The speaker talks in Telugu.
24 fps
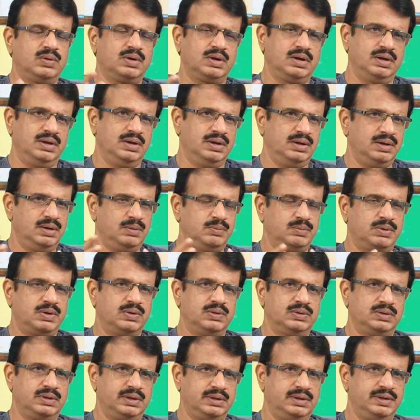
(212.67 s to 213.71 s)
కూడా
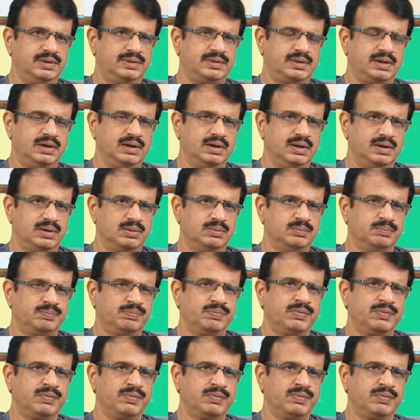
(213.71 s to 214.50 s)
అమరావతికి తీసుకెళ్లారు